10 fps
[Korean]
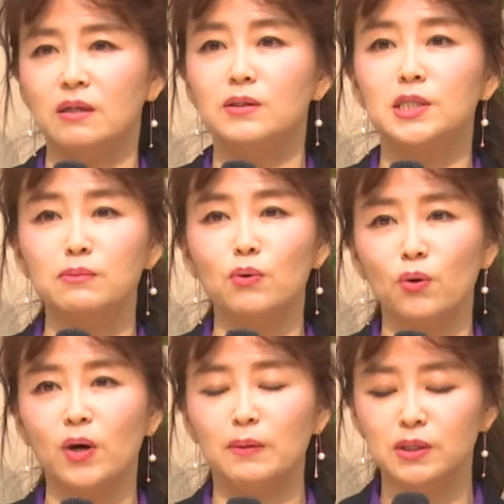그렇지
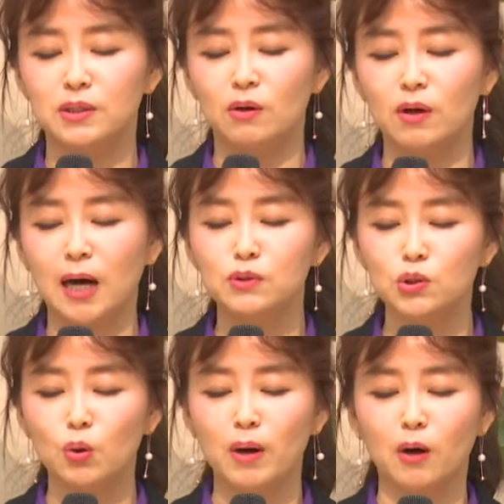뭐 하면서 아무
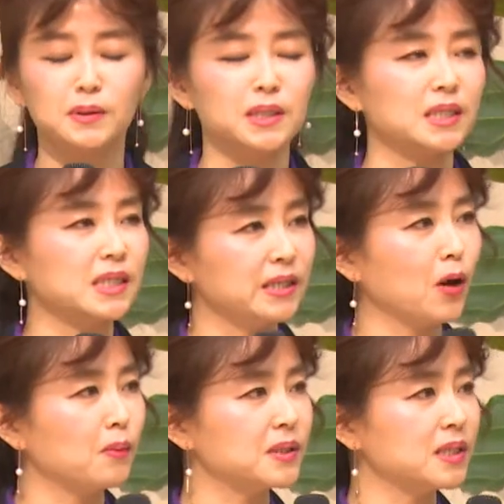소망 없이 기대
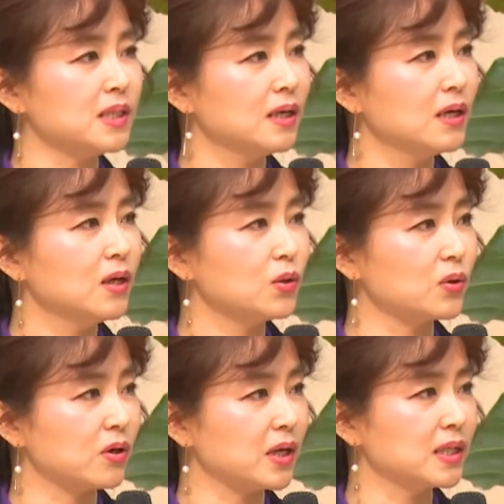없이 또
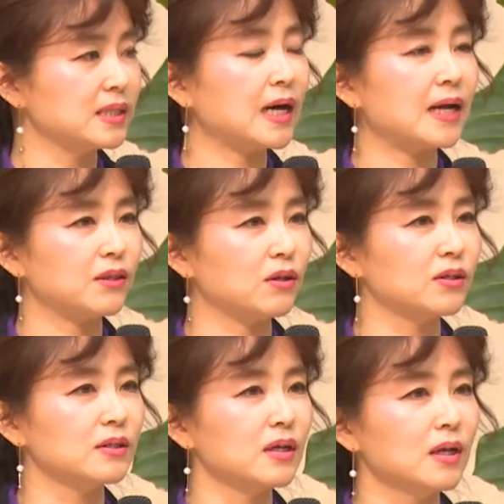그렇게
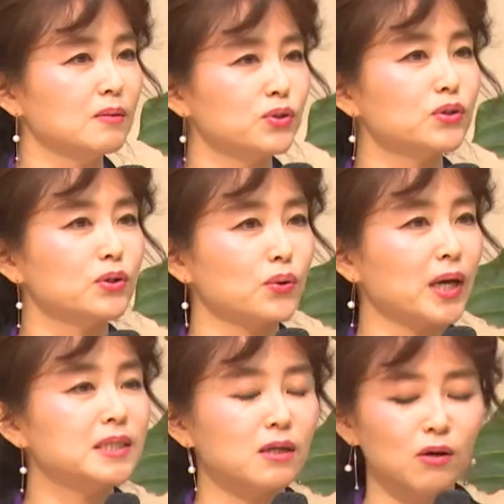지나갔던 분들도
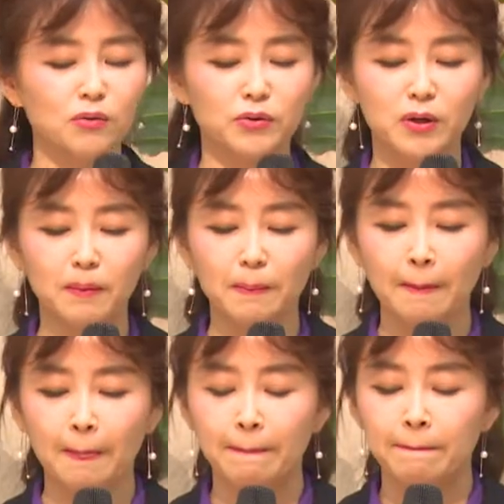계실 거고요.
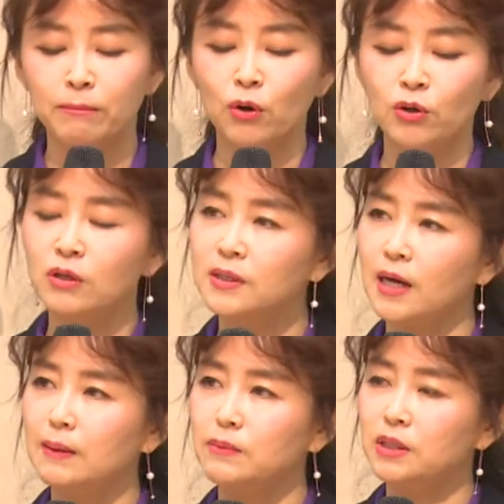또 어떤
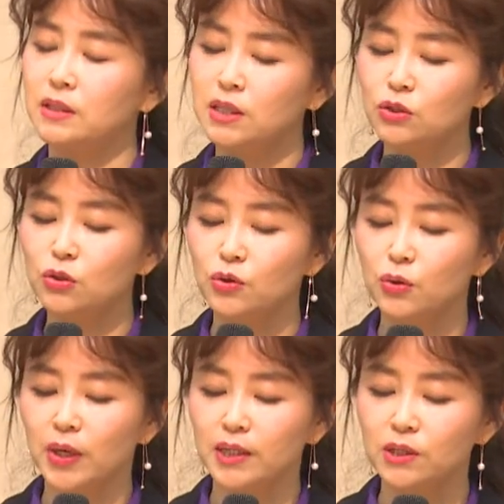사람은
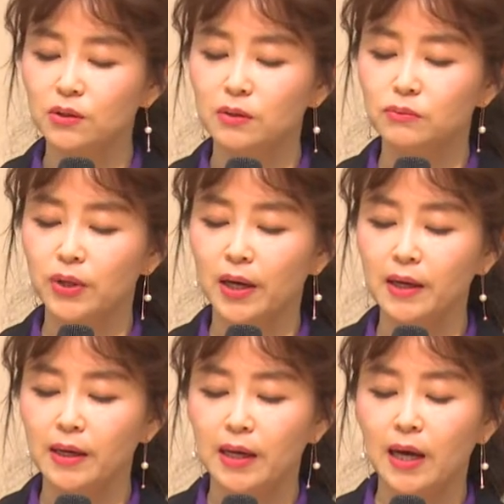신촌교회
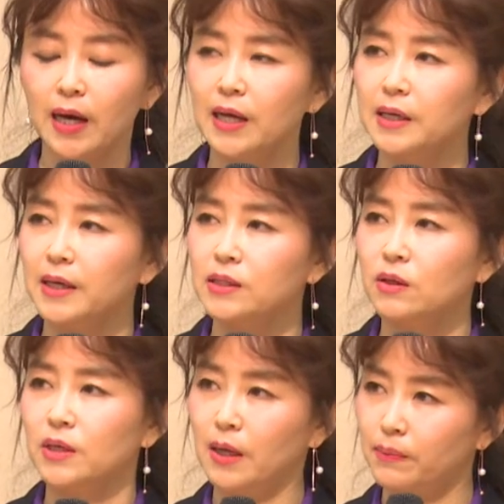청년부에
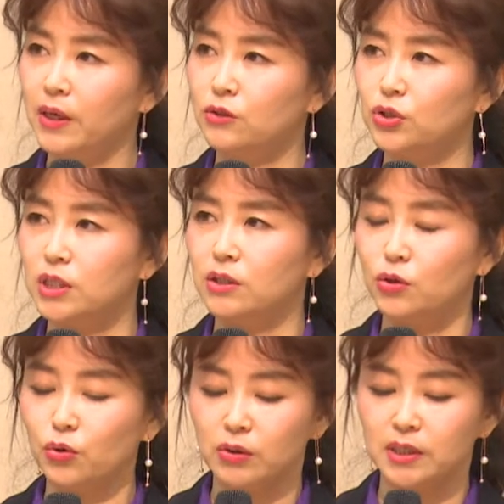하나님께서 예비해 주신
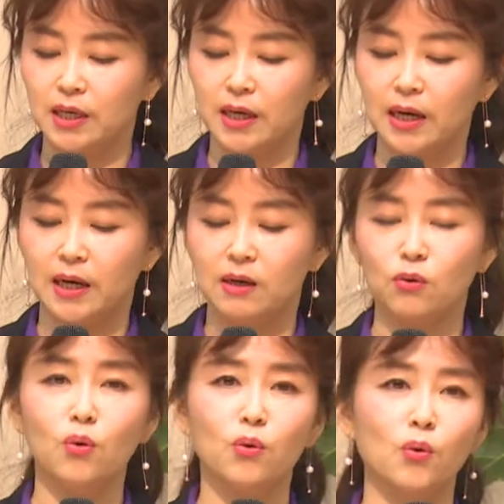교역자가
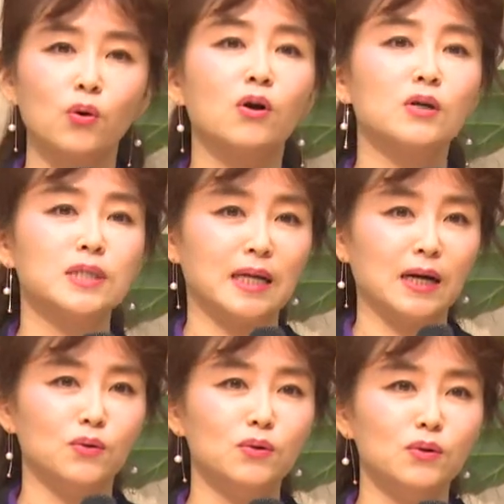꼭 올
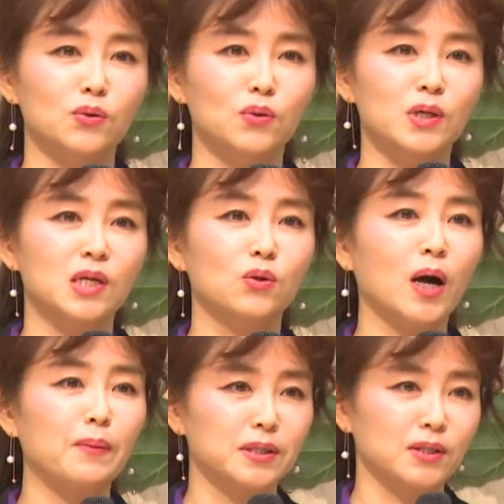것이라고 또
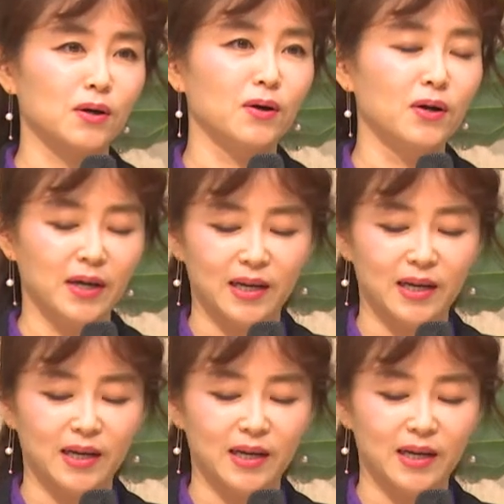기도하면서